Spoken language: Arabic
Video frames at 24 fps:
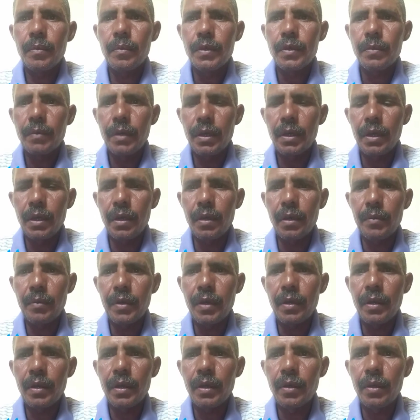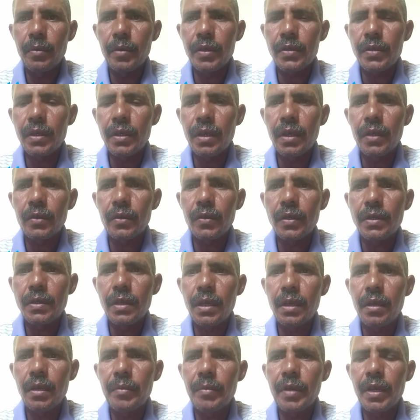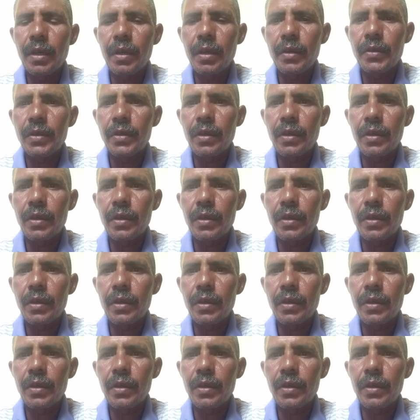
بسم الله الرحمن الرحيم والصلاة والسلام على